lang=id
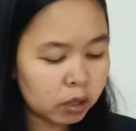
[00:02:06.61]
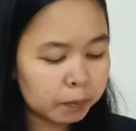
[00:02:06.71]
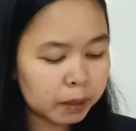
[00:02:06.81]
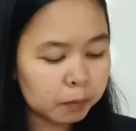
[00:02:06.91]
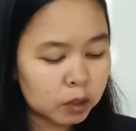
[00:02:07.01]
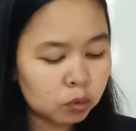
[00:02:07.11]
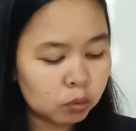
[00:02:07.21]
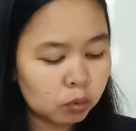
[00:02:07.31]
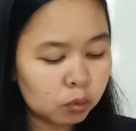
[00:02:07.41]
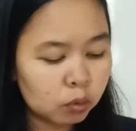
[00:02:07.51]
Yang pakai baju
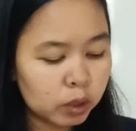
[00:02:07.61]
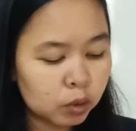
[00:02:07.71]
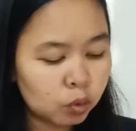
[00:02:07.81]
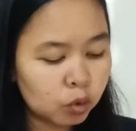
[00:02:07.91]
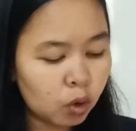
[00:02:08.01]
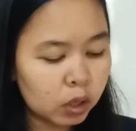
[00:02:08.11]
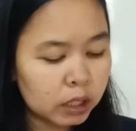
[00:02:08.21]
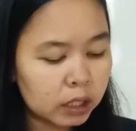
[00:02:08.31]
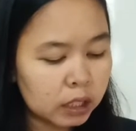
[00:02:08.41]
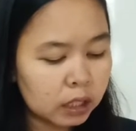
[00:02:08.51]
ungu itu
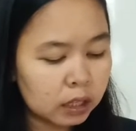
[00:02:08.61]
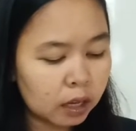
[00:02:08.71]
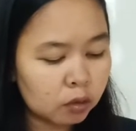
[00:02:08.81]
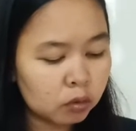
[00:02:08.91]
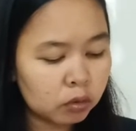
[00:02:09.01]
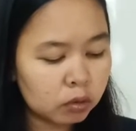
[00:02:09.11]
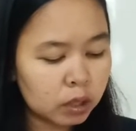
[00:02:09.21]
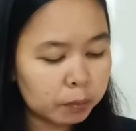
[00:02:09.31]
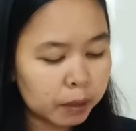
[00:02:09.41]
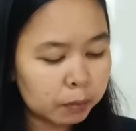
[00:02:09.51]
Doni, lalu
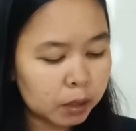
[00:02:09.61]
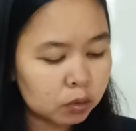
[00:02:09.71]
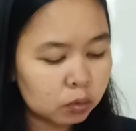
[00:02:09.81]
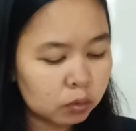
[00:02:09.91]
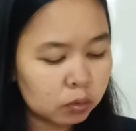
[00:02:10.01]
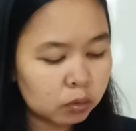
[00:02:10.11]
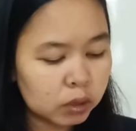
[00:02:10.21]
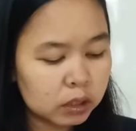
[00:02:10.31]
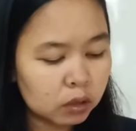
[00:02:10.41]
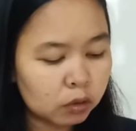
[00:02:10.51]
yang pakai baju
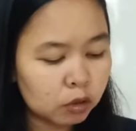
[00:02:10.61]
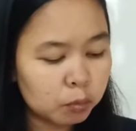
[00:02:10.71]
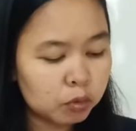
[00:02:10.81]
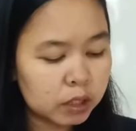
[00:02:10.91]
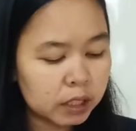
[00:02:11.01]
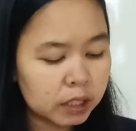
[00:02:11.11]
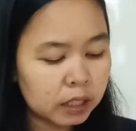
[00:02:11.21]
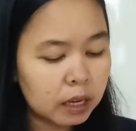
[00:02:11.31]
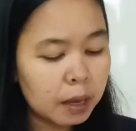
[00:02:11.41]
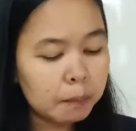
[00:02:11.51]
hijau itu Budi.
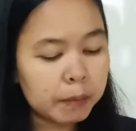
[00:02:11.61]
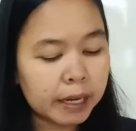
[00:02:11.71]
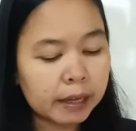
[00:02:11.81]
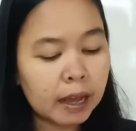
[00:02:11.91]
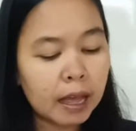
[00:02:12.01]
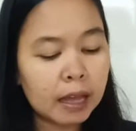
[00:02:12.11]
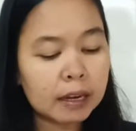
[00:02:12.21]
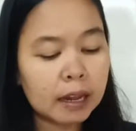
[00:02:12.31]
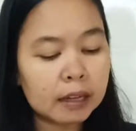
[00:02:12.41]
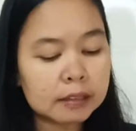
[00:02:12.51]
Mereka
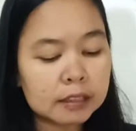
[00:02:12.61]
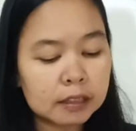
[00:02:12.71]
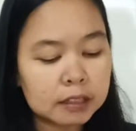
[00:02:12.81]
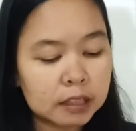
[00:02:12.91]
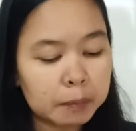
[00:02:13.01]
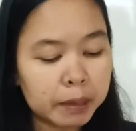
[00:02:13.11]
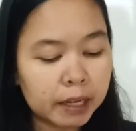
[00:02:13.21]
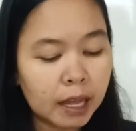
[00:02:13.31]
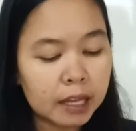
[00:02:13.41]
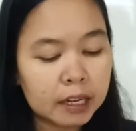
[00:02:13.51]
ada cita-cita
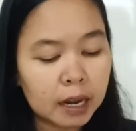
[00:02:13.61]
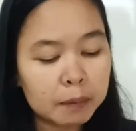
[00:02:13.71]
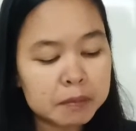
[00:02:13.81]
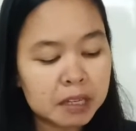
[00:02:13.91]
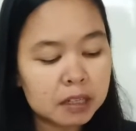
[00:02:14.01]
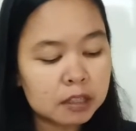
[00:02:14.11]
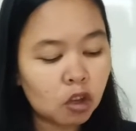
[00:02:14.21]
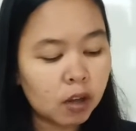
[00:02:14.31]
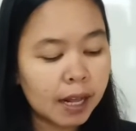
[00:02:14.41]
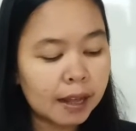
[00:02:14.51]
mereka adalah menjadi
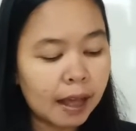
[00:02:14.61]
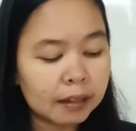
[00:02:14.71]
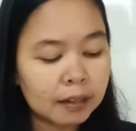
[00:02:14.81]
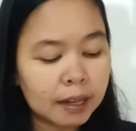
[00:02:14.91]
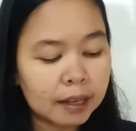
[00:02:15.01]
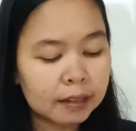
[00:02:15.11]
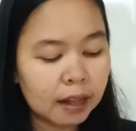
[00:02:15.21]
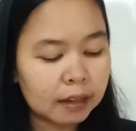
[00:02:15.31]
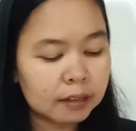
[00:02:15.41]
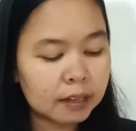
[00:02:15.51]
seorang atlet.
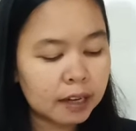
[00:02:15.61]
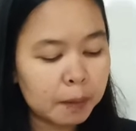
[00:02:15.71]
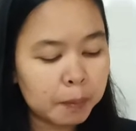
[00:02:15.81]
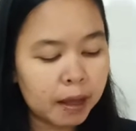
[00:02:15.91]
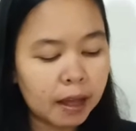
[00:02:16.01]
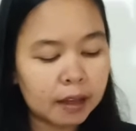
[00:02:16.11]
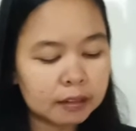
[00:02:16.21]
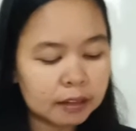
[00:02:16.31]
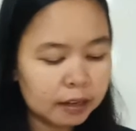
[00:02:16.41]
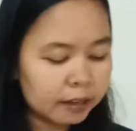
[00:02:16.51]
Atlet apa?
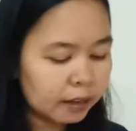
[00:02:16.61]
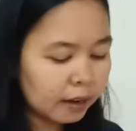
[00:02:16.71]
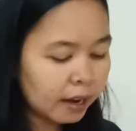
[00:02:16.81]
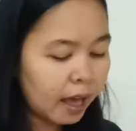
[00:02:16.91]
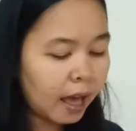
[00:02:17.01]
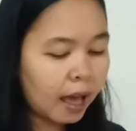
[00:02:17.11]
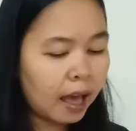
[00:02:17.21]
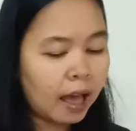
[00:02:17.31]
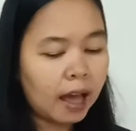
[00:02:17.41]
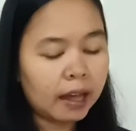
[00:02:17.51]
Atlet
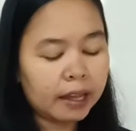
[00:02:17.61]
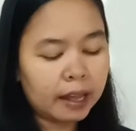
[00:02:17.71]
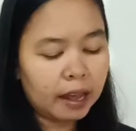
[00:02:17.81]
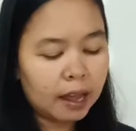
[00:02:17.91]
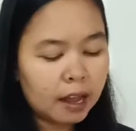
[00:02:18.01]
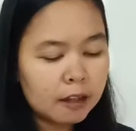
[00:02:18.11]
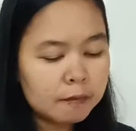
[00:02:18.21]
renang ya.